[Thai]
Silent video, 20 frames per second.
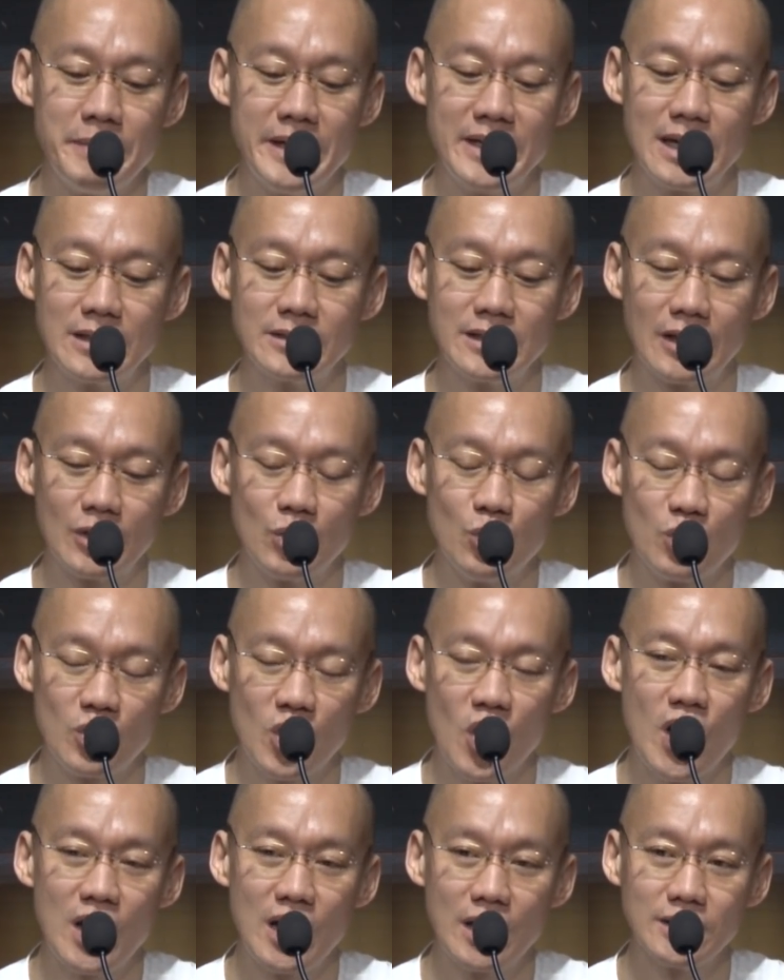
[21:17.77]
มีทั้งสัตุ
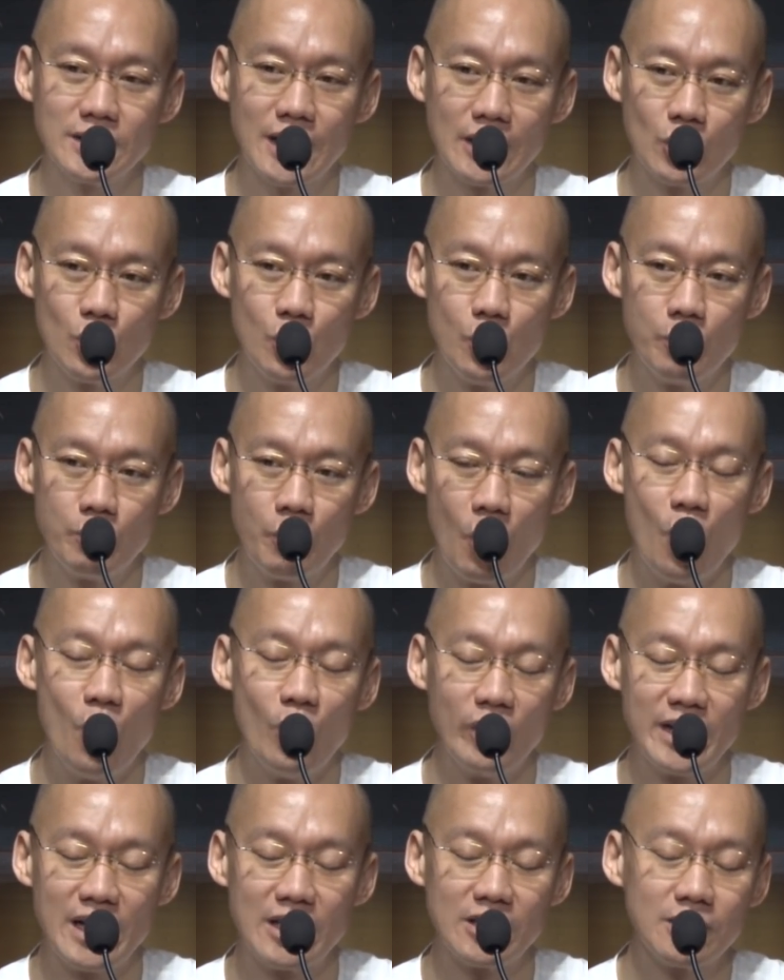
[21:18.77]
ก้อนแล้วก็สัตุผ
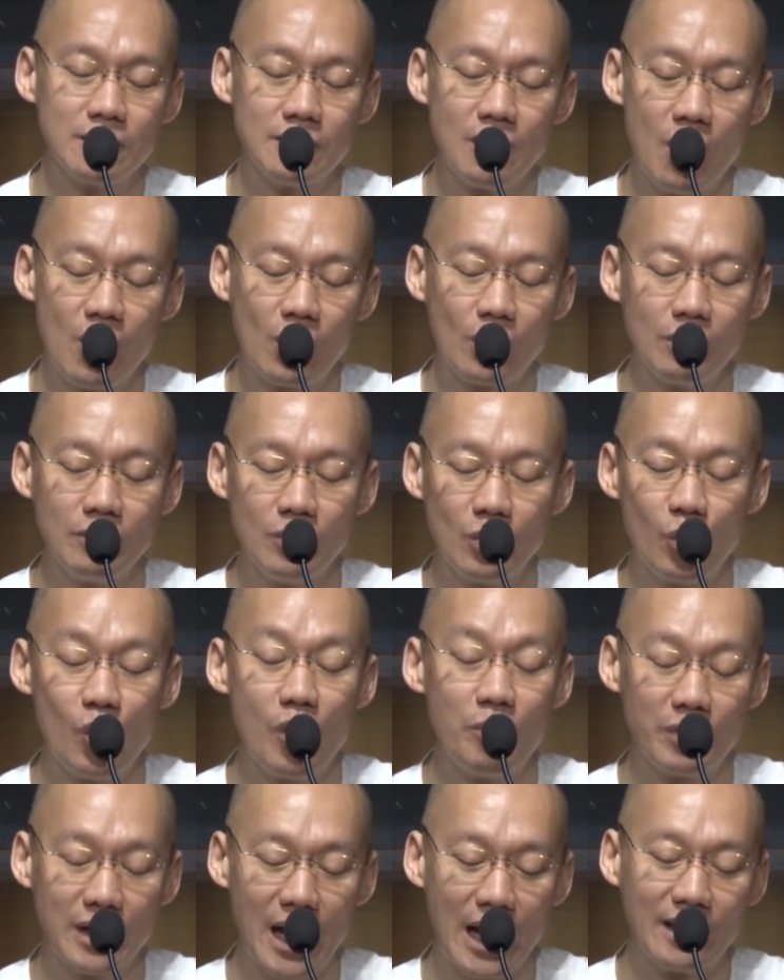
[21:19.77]
งเนี่ย
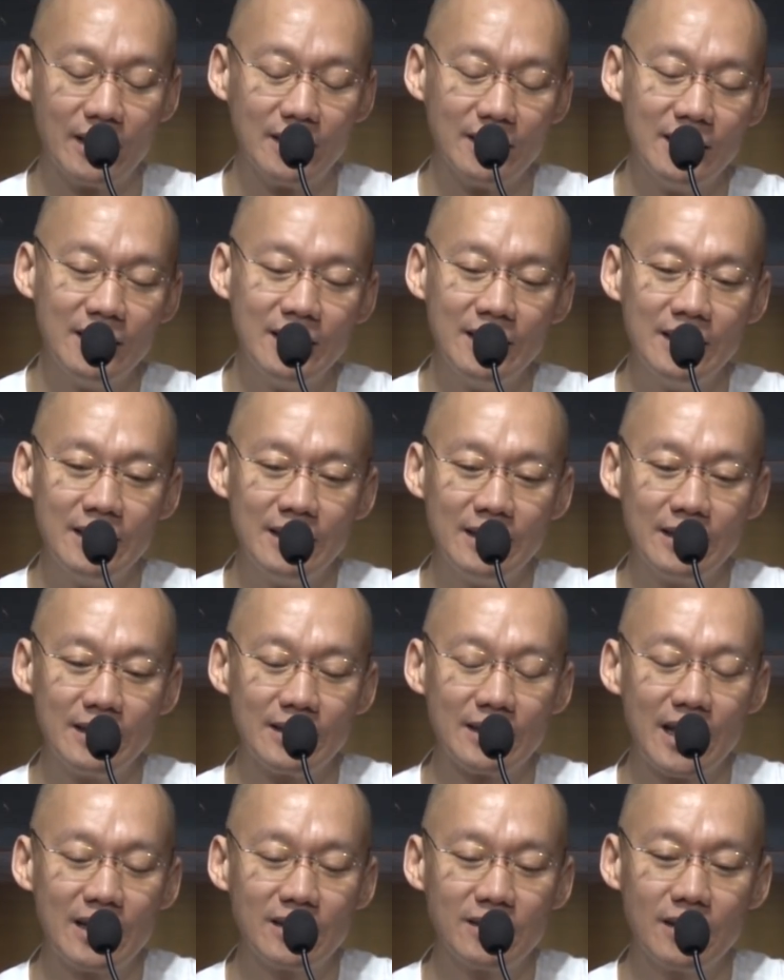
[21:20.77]
รวมกัน
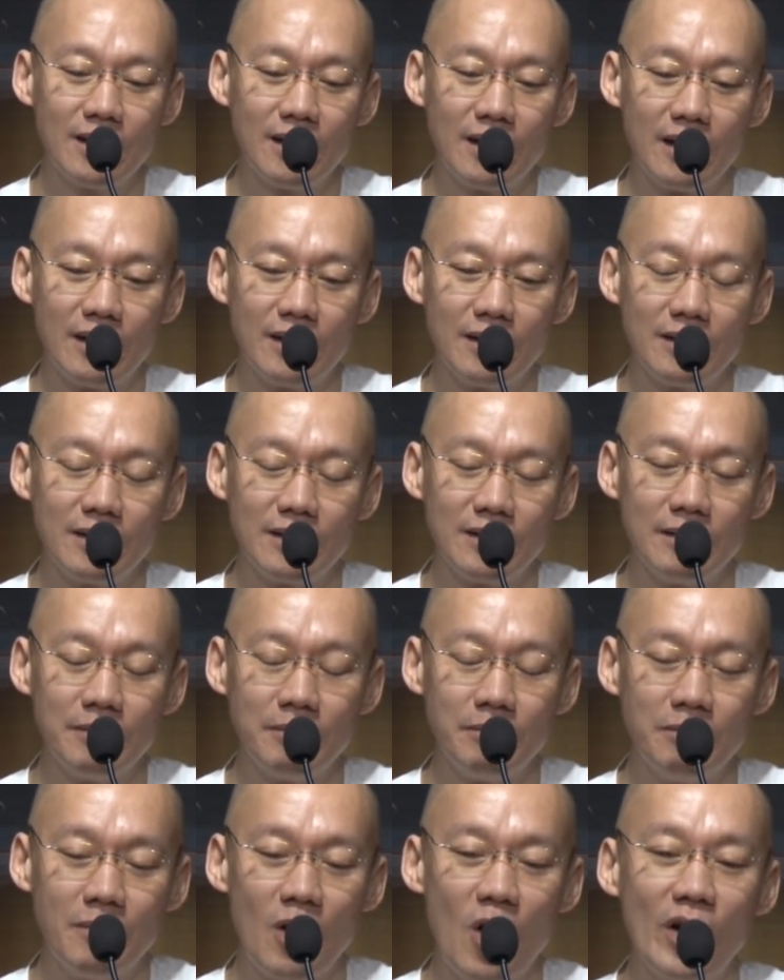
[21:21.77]
ท่านก็
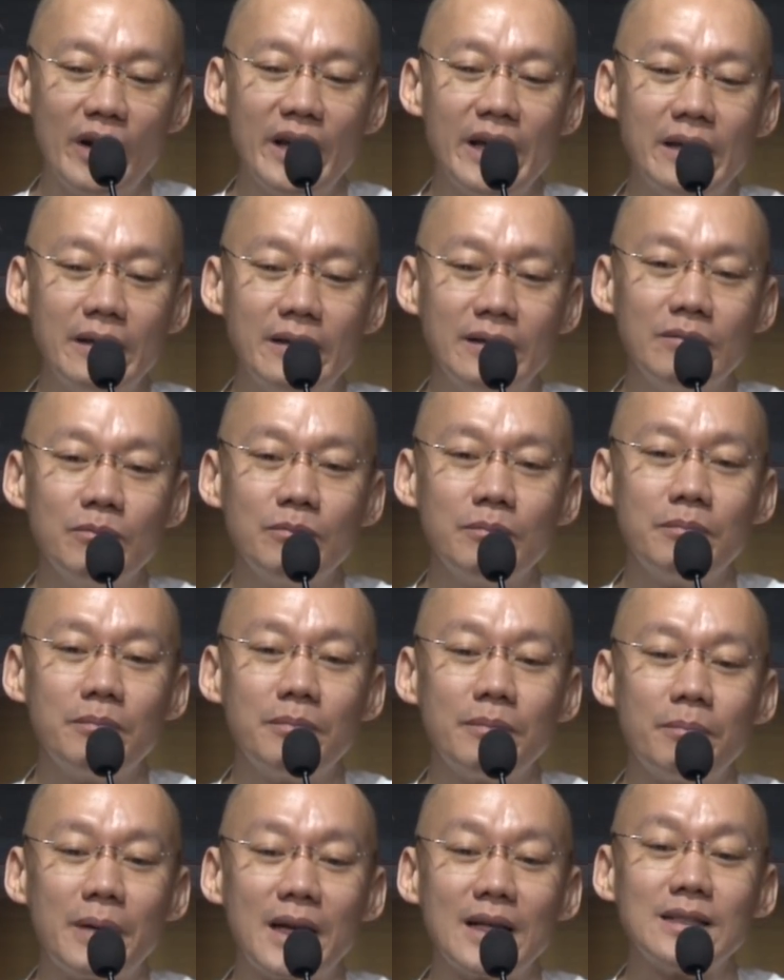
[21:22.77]
มองเห็น
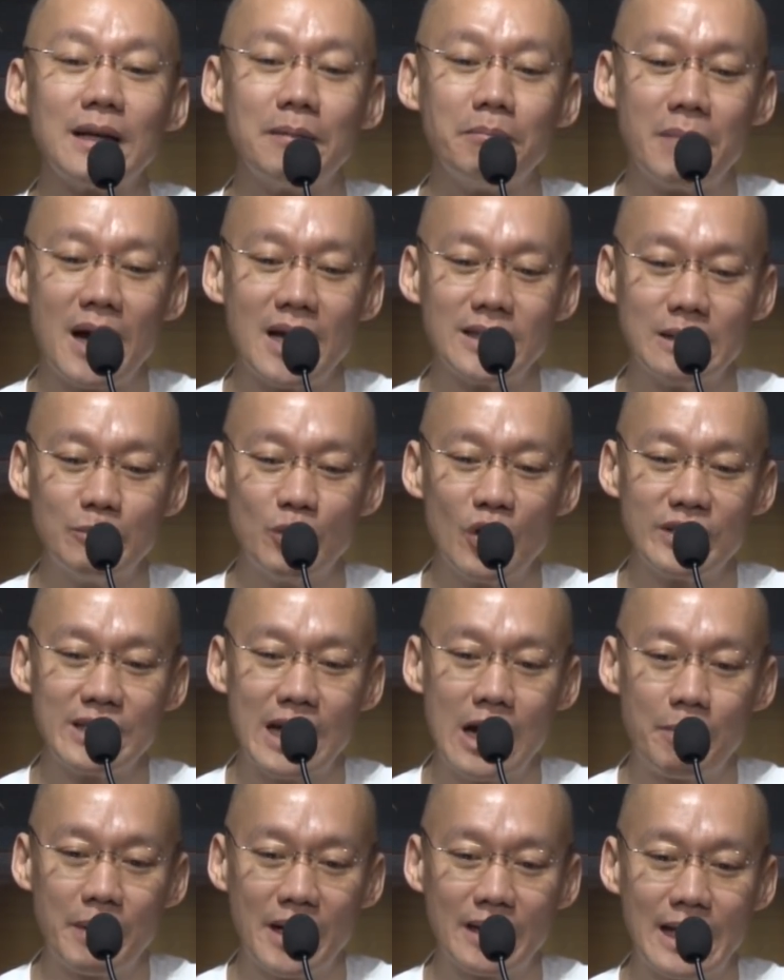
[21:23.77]
พระสัมมาสัมพุทธ
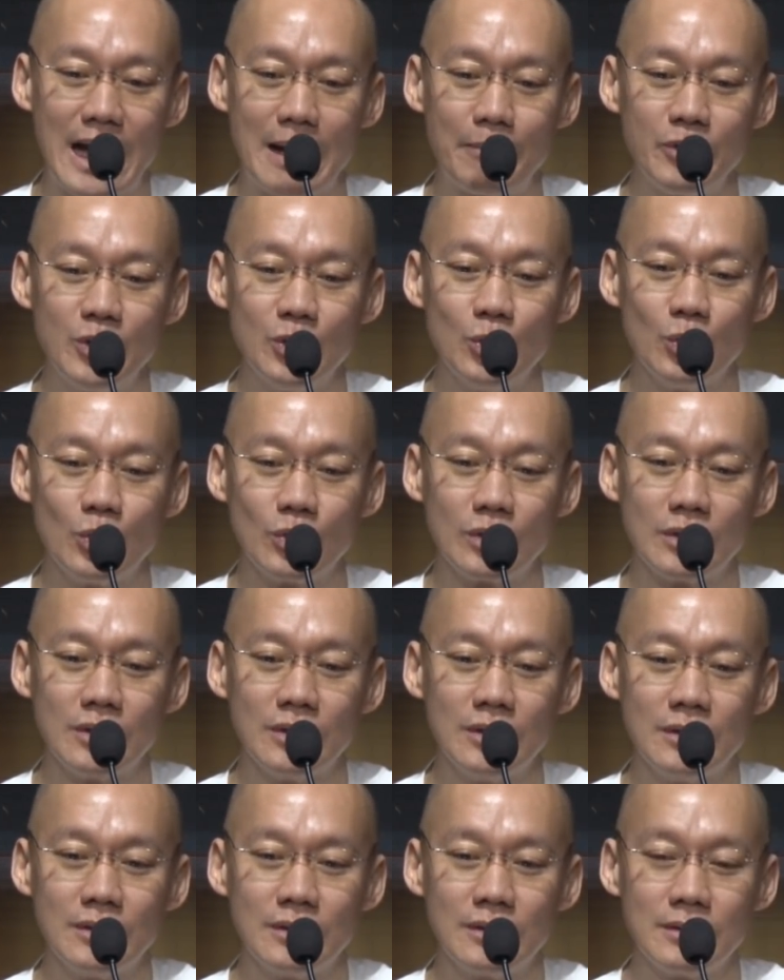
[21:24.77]
เจ้าประทับอยู่
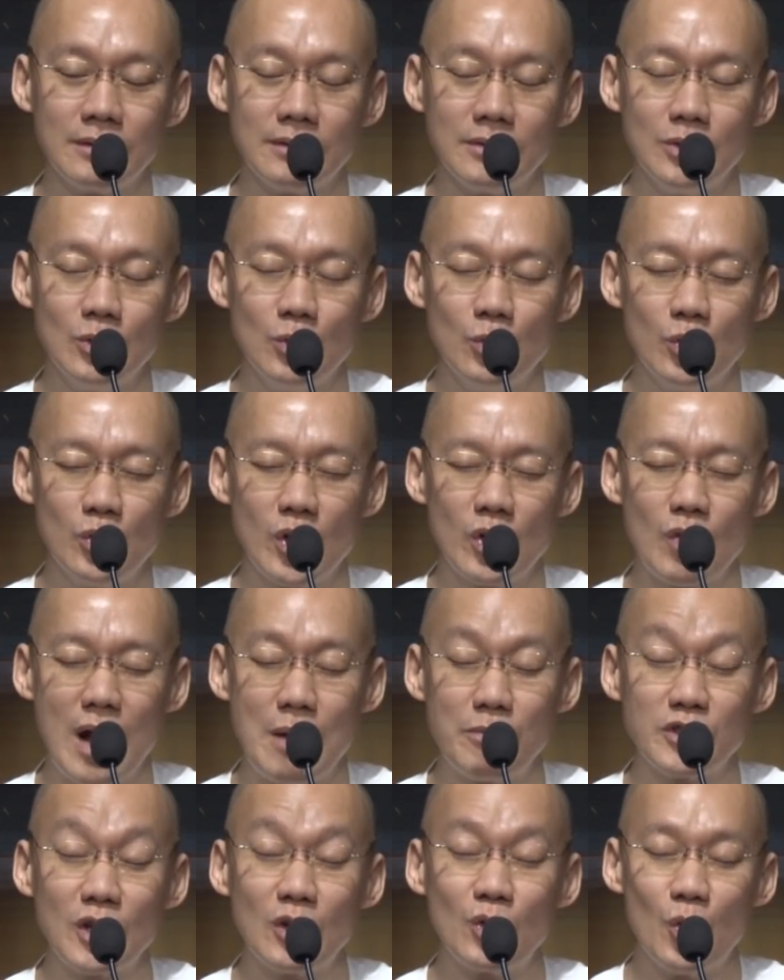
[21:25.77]
อยู่ด้วย
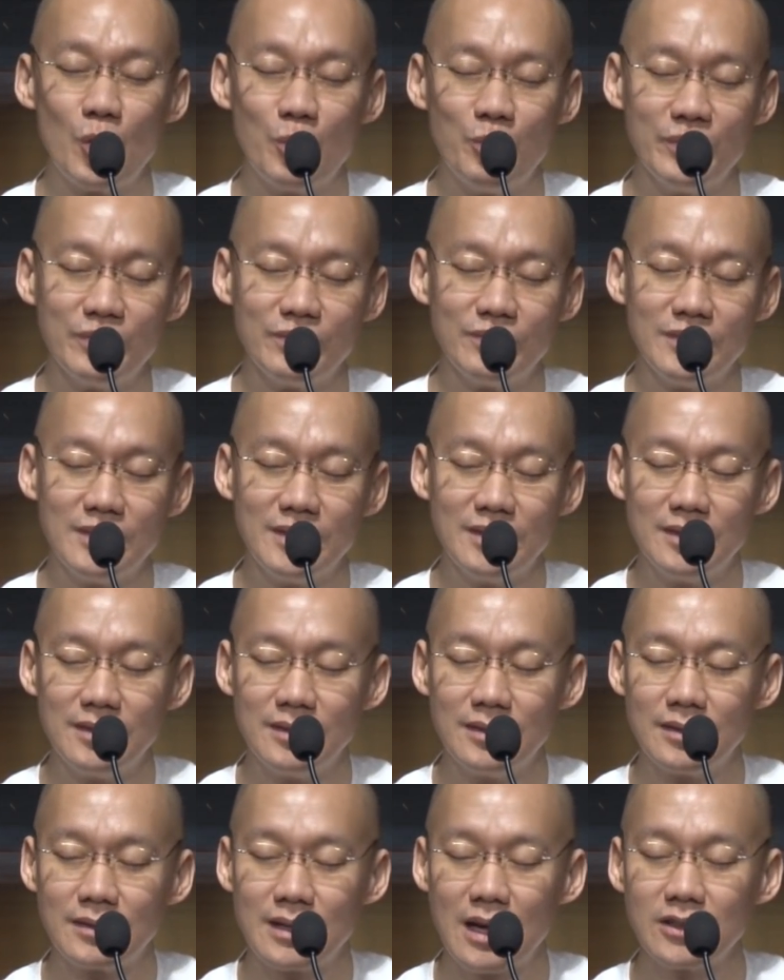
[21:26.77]
ความสงบ
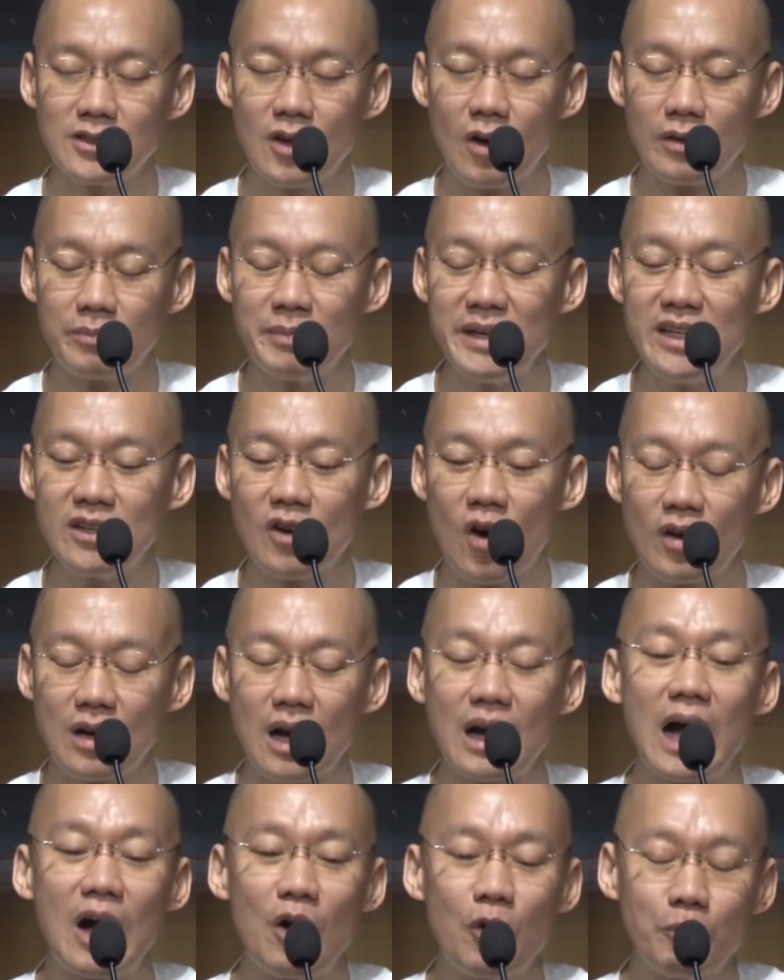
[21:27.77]
ทั้งสองพี่น้อง
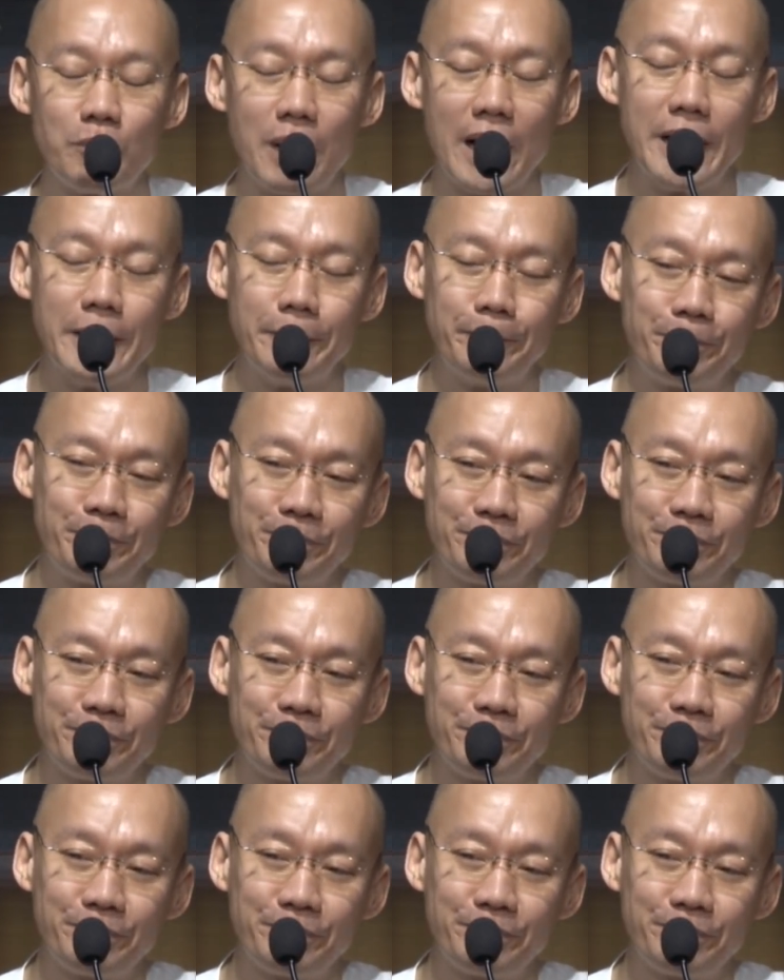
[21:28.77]
ก็เข้าไป